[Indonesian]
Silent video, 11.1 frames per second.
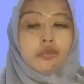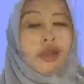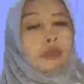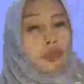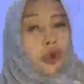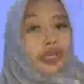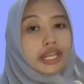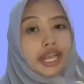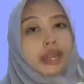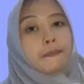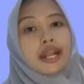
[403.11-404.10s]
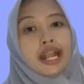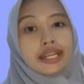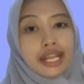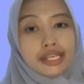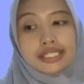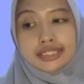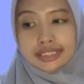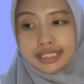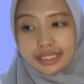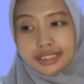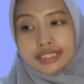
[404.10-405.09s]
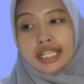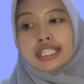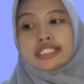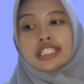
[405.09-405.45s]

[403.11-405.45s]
kemampuan dalam menganalisis